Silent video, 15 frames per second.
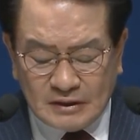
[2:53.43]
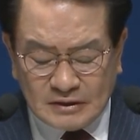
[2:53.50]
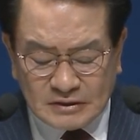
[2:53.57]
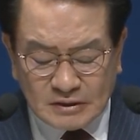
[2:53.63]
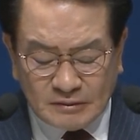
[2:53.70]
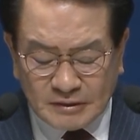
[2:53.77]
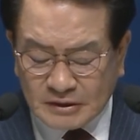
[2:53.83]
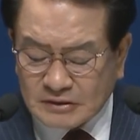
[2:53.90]

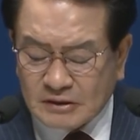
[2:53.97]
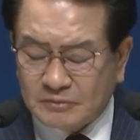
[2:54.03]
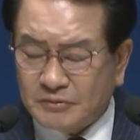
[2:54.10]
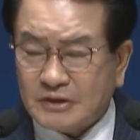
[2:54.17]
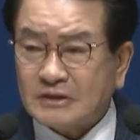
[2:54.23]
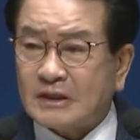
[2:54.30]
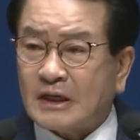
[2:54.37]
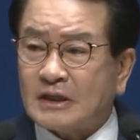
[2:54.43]
이스라엘 백성들
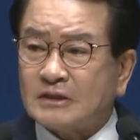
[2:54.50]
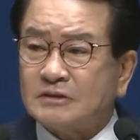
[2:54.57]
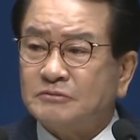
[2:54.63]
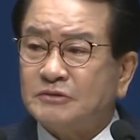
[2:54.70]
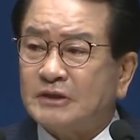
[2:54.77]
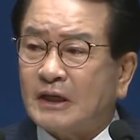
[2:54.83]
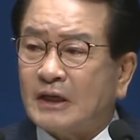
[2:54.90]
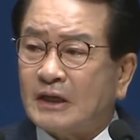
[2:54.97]
믿지
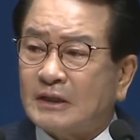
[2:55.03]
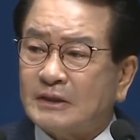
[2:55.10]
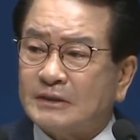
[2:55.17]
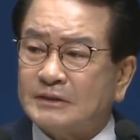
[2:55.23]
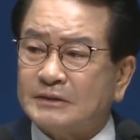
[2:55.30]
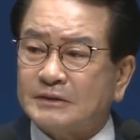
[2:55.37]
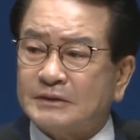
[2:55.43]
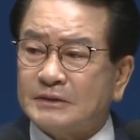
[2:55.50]
않았습니다.
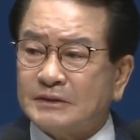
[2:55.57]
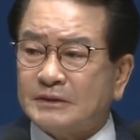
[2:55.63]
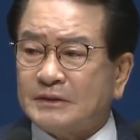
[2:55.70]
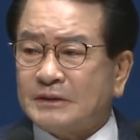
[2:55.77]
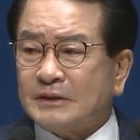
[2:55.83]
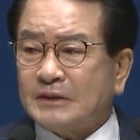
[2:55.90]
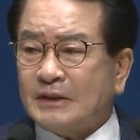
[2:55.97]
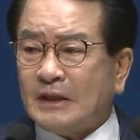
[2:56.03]

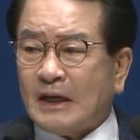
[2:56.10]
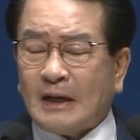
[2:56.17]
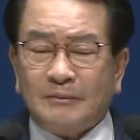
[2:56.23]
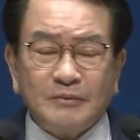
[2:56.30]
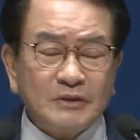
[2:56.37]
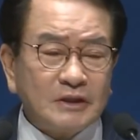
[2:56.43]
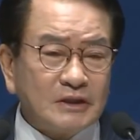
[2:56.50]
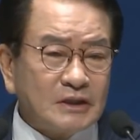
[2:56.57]

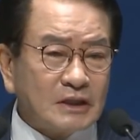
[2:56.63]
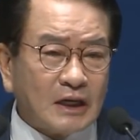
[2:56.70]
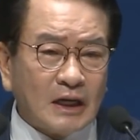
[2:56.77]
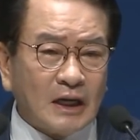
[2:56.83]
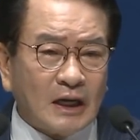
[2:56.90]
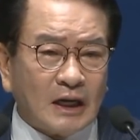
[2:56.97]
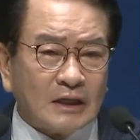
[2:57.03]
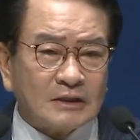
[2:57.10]
안
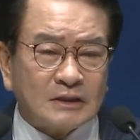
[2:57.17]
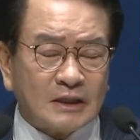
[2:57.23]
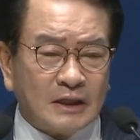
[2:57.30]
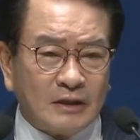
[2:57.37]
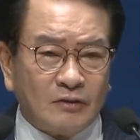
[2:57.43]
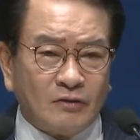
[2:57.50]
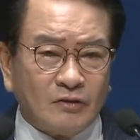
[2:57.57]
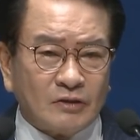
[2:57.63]
믿으니까
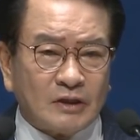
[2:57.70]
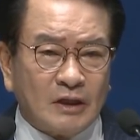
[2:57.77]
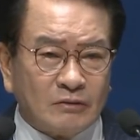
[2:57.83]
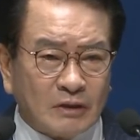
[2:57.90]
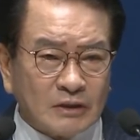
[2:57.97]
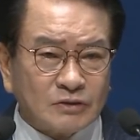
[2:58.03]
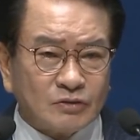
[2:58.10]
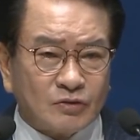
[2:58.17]
어떻게 해요?
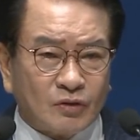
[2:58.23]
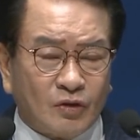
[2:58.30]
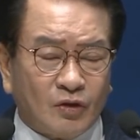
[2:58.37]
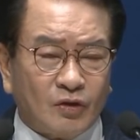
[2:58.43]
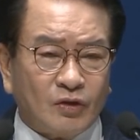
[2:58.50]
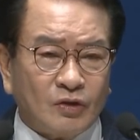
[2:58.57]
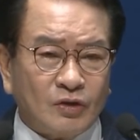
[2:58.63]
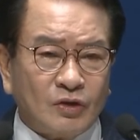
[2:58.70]

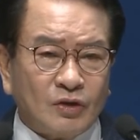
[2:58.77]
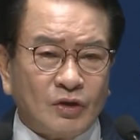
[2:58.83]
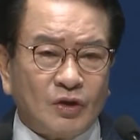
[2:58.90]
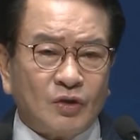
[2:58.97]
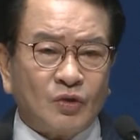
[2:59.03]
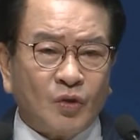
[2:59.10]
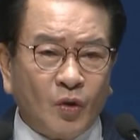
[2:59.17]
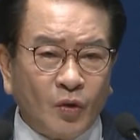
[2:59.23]
결과적으로
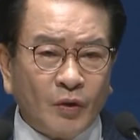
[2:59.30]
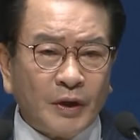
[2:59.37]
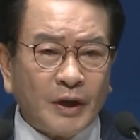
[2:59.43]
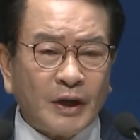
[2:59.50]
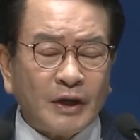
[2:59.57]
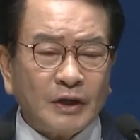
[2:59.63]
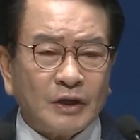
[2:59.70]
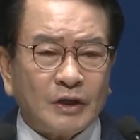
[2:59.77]

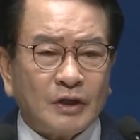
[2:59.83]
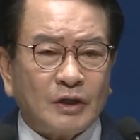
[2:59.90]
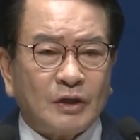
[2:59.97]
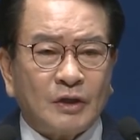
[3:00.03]
노예,